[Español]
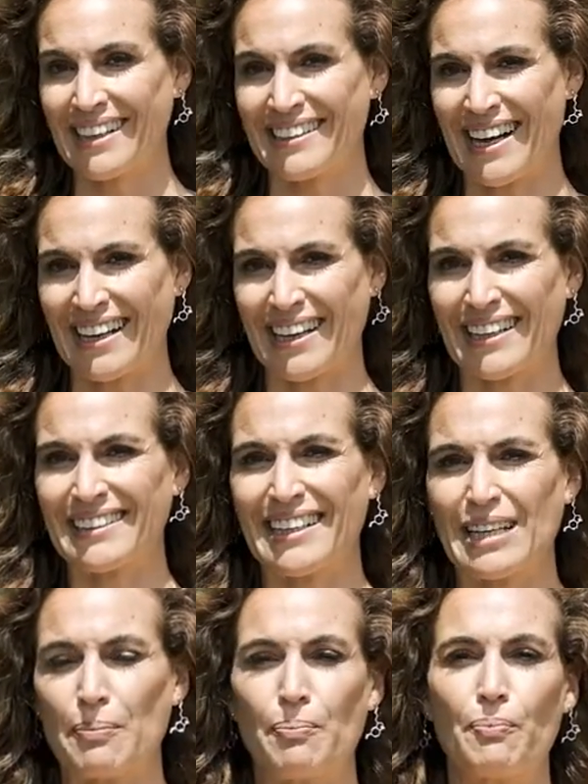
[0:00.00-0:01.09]
ya que
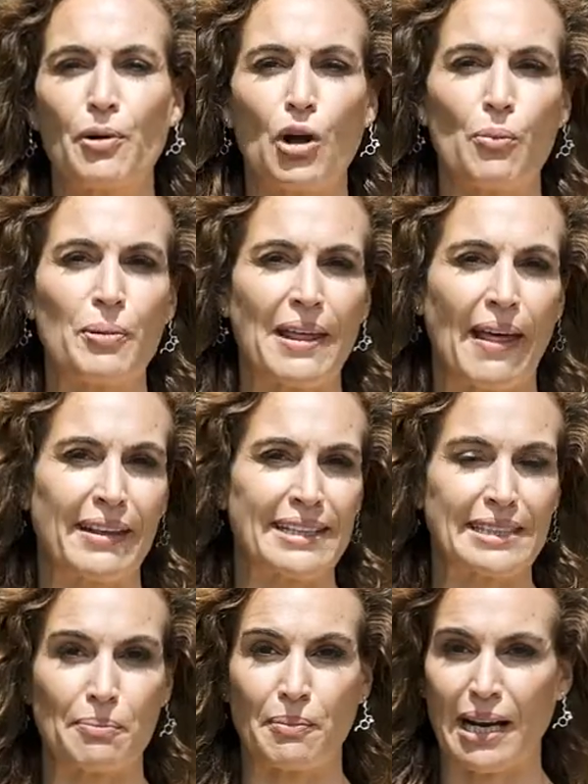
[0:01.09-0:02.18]
tiene
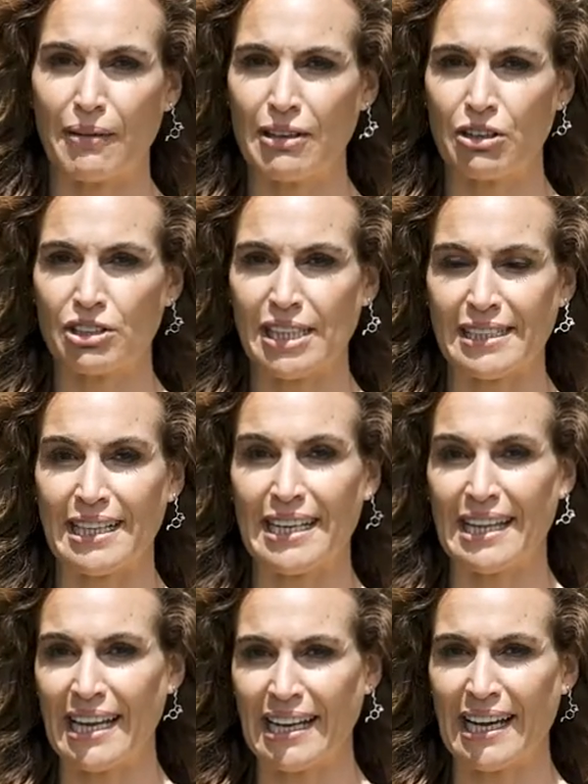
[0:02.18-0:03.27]
propiedades maravillosas y
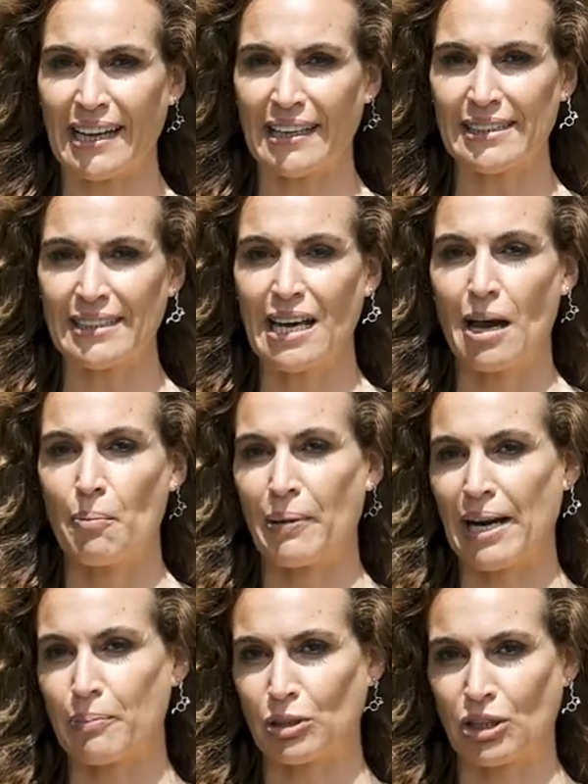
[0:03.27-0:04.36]
delicadas
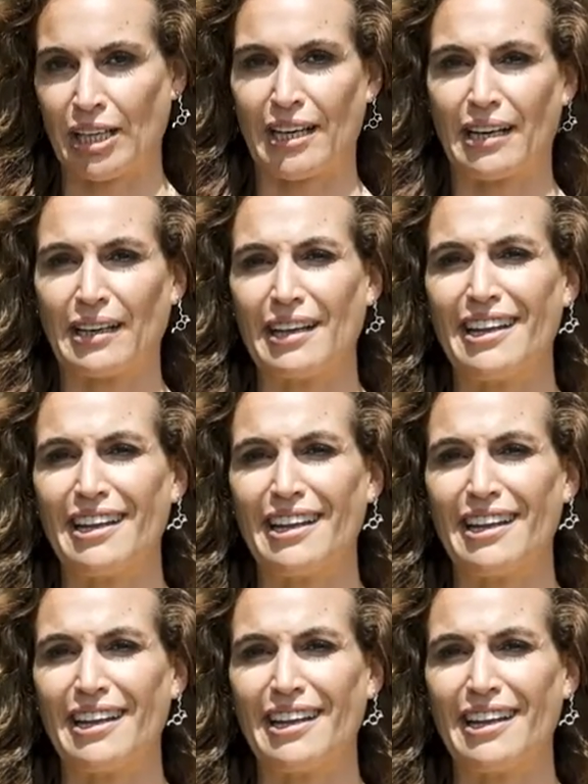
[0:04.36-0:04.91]
para proteger,